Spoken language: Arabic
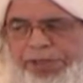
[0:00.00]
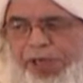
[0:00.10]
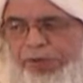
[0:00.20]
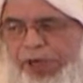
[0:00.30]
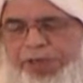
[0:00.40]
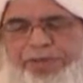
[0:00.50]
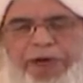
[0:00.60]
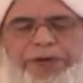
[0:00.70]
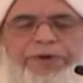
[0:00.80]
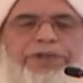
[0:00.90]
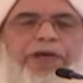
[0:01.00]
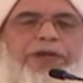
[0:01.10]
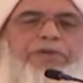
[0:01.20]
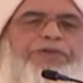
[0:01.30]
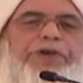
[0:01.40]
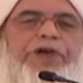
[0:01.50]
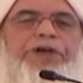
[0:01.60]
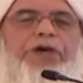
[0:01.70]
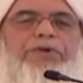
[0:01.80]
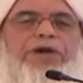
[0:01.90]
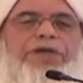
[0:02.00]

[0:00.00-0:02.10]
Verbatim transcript: نسأل الله سبحانه وتعالى أن يوفقنا